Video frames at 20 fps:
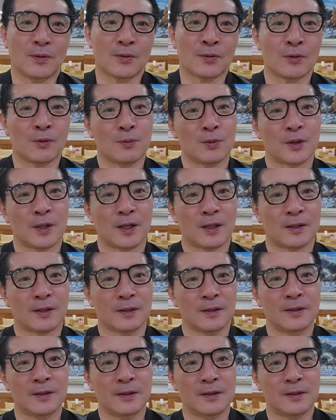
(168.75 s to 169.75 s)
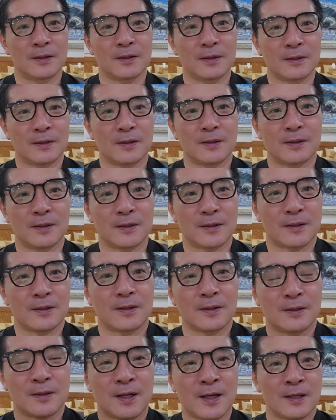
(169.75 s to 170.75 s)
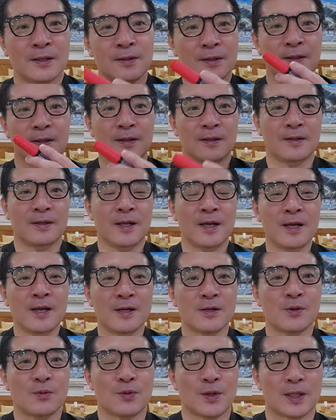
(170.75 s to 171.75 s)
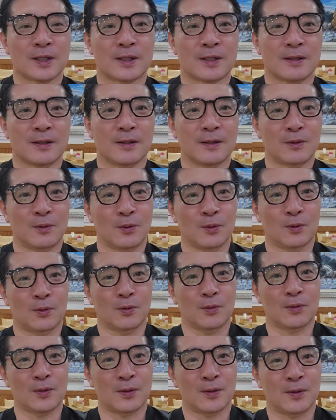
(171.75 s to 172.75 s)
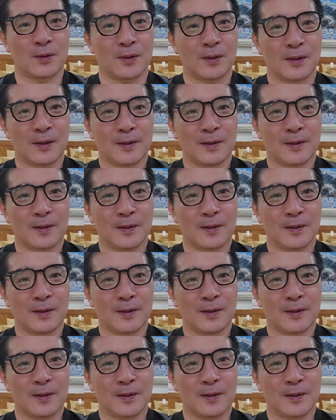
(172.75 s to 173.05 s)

오늘보다 더더더더난 내일을 위해서 로또를